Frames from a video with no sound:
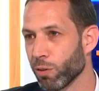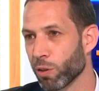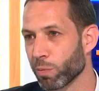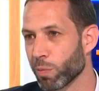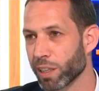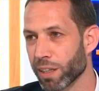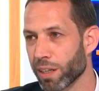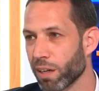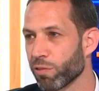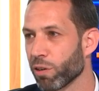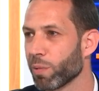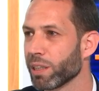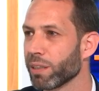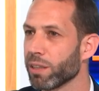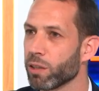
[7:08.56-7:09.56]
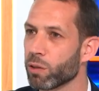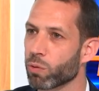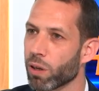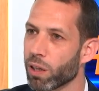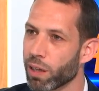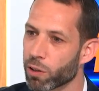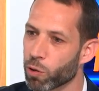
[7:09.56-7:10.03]
notre matériel informatique,
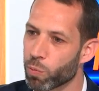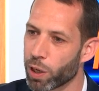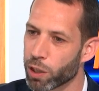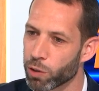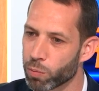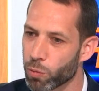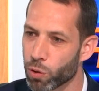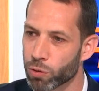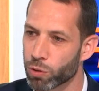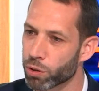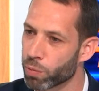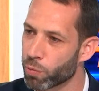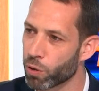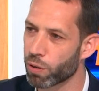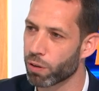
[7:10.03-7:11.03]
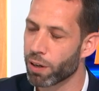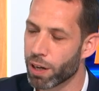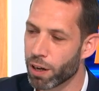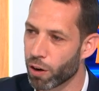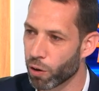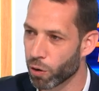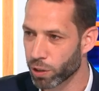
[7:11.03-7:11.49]
soit de l'accompagnement justement
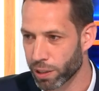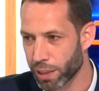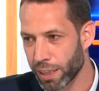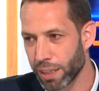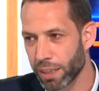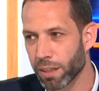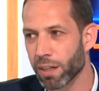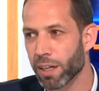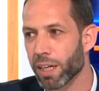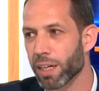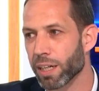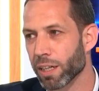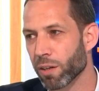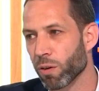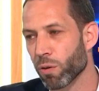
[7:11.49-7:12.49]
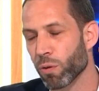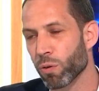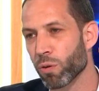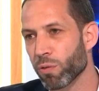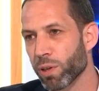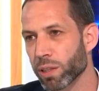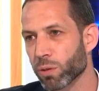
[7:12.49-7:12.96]
en reskilling et en
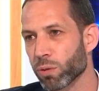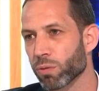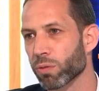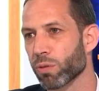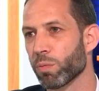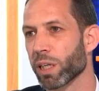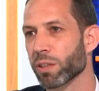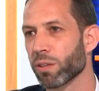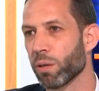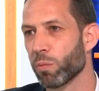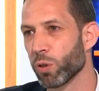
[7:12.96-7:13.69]
reconversion de personnes